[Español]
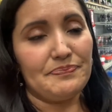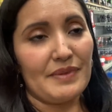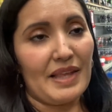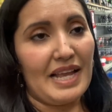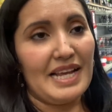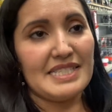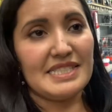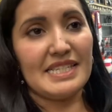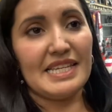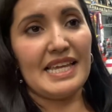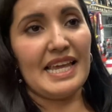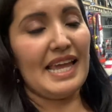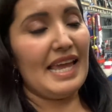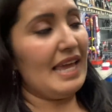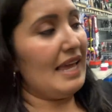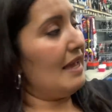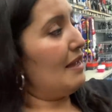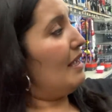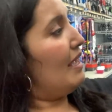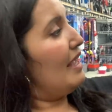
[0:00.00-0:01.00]
Así que
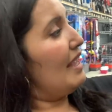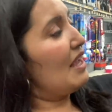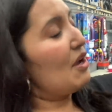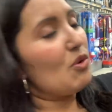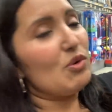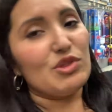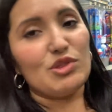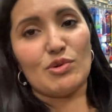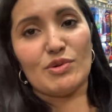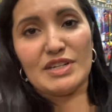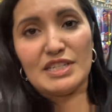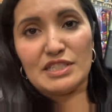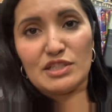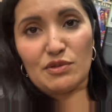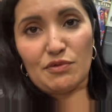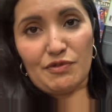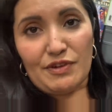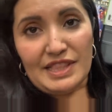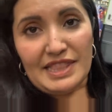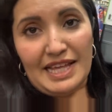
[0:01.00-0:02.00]
encontré una
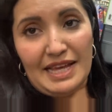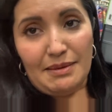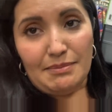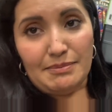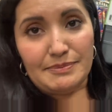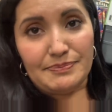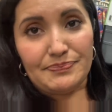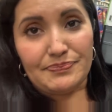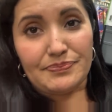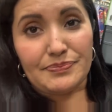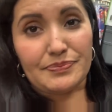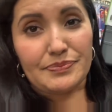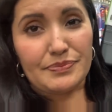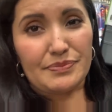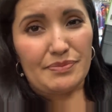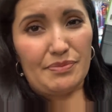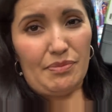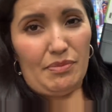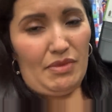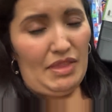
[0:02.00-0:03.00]
estufita
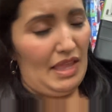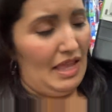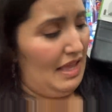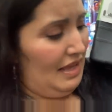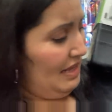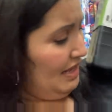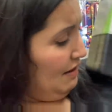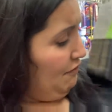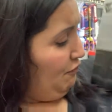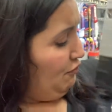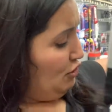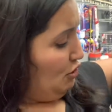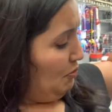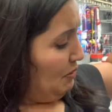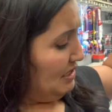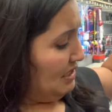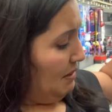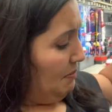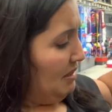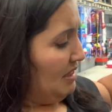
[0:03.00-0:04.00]

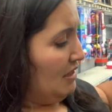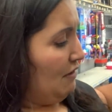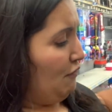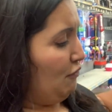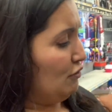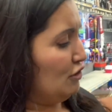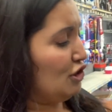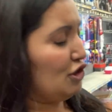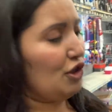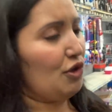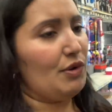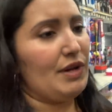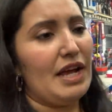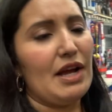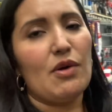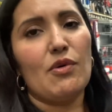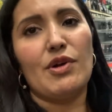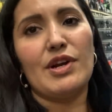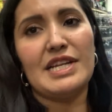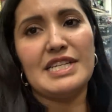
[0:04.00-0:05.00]
supuestamente funciona
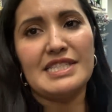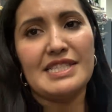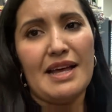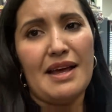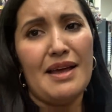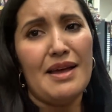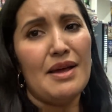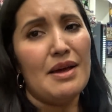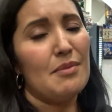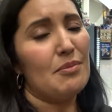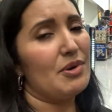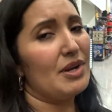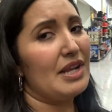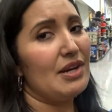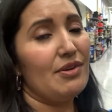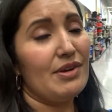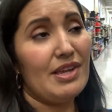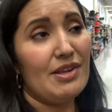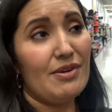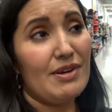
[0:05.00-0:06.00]
con esta, porque
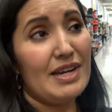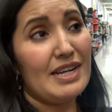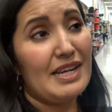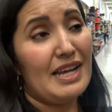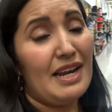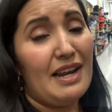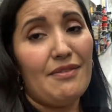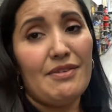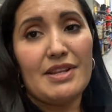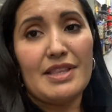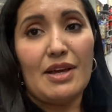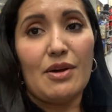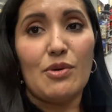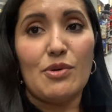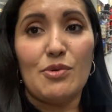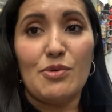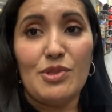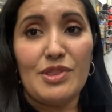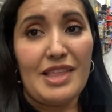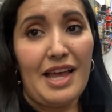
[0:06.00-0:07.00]
no quiero cargar la verdad
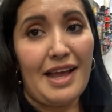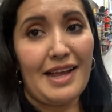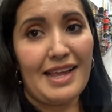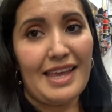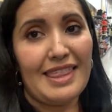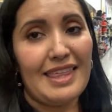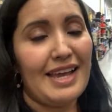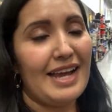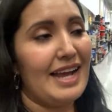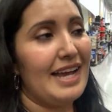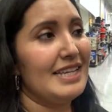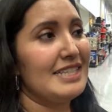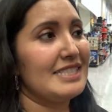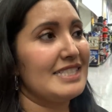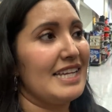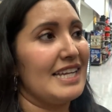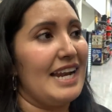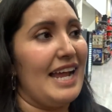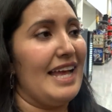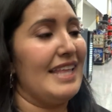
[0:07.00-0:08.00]
con un tanque de gas
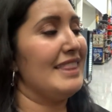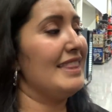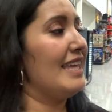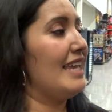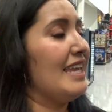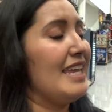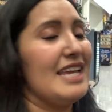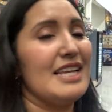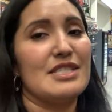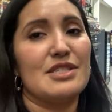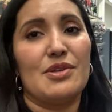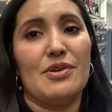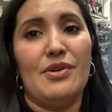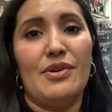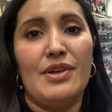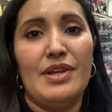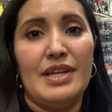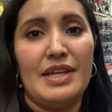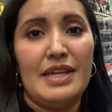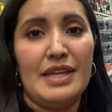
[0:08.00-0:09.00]
grande y eso.
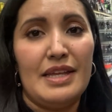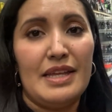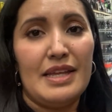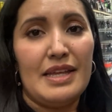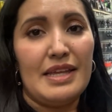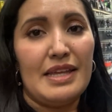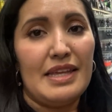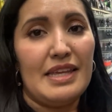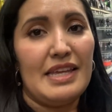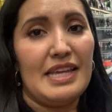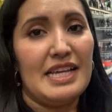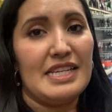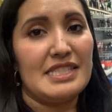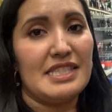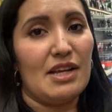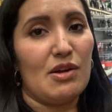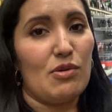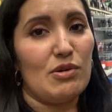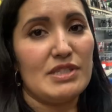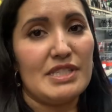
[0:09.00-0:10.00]
Y
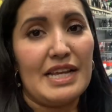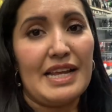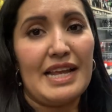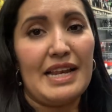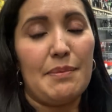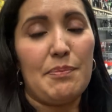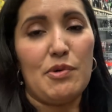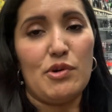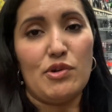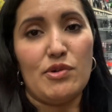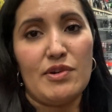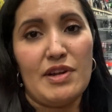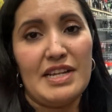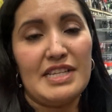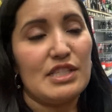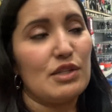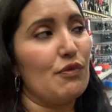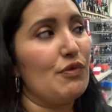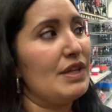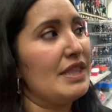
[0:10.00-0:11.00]
esta cosa que le pone una a la
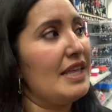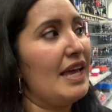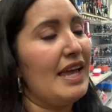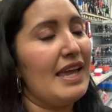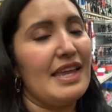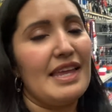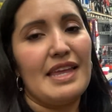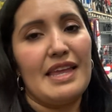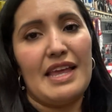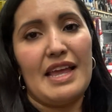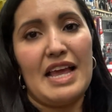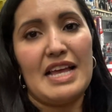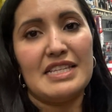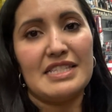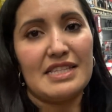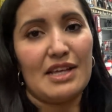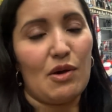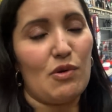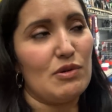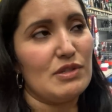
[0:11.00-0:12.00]
estufita y
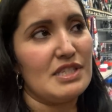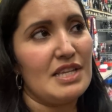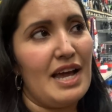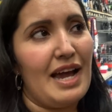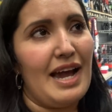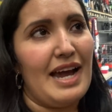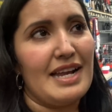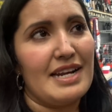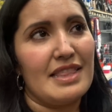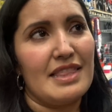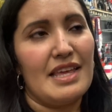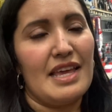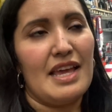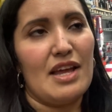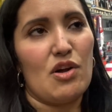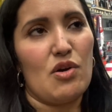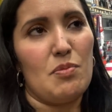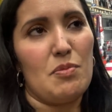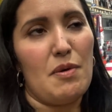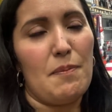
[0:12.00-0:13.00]
esta cosa arde
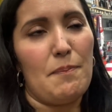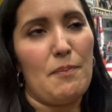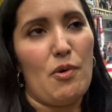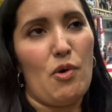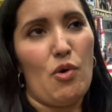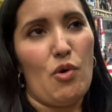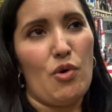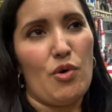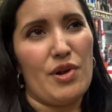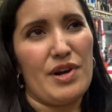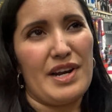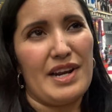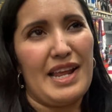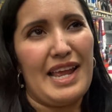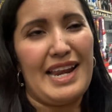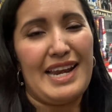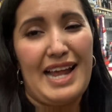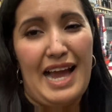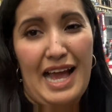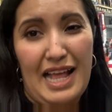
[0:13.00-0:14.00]
como por
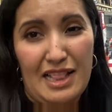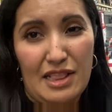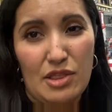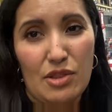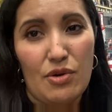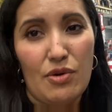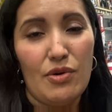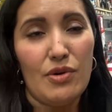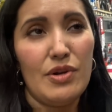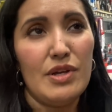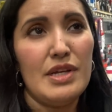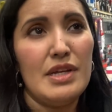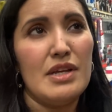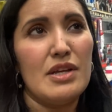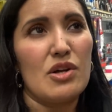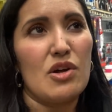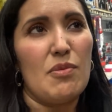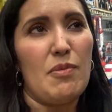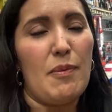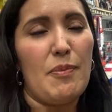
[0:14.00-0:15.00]
en alto,
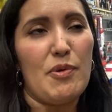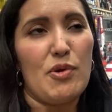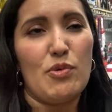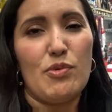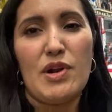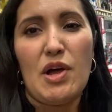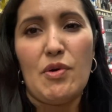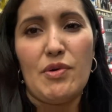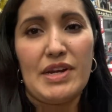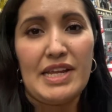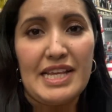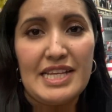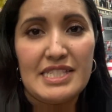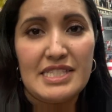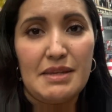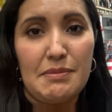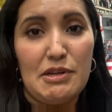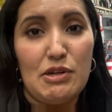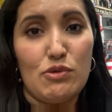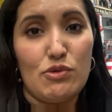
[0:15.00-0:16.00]
como por una hora y
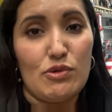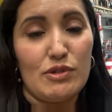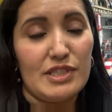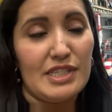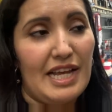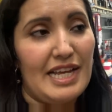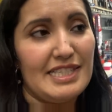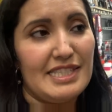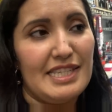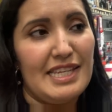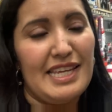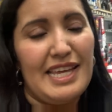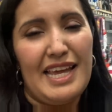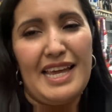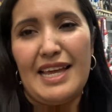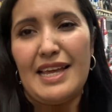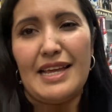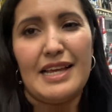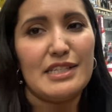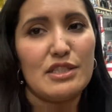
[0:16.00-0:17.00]
15 minutos. Así
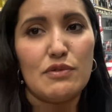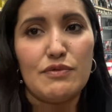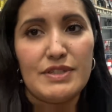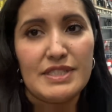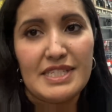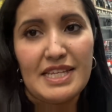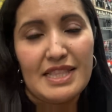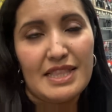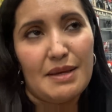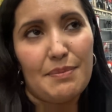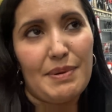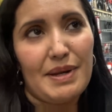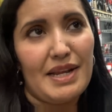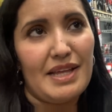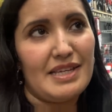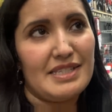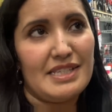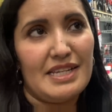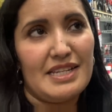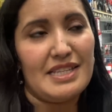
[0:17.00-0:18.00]
que es suficiente
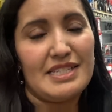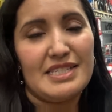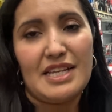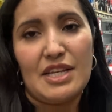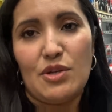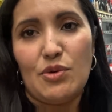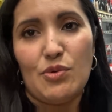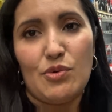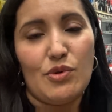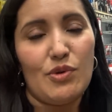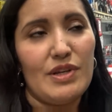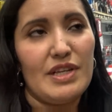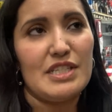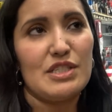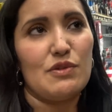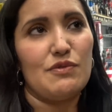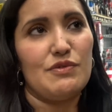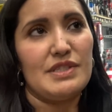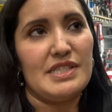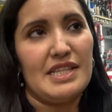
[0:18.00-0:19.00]
para hacer desayuno y es
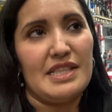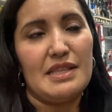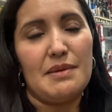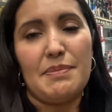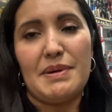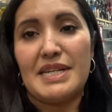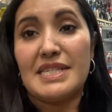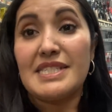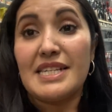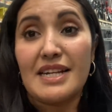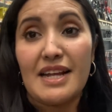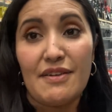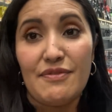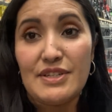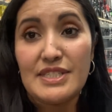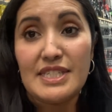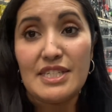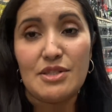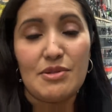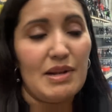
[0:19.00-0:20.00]
suficiente para hacer
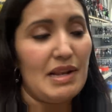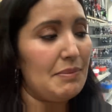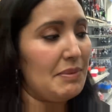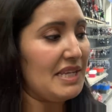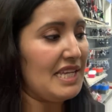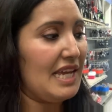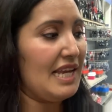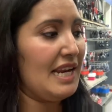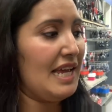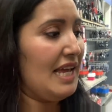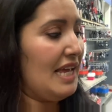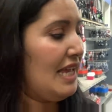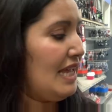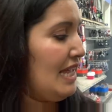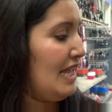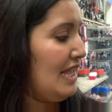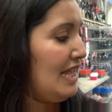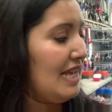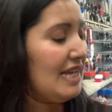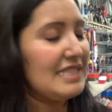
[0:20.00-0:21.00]
cafecito en la mañana.
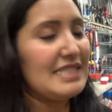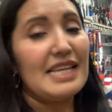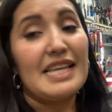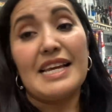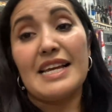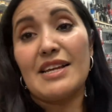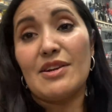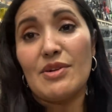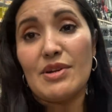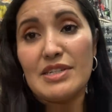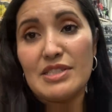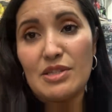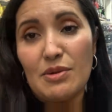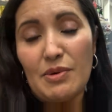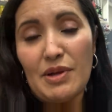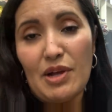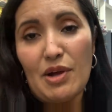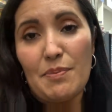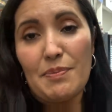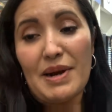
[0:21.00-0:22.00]
Así que creo que esto
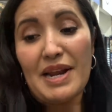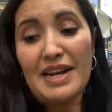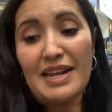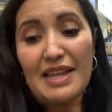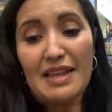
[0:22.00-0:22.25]
voy a comprar.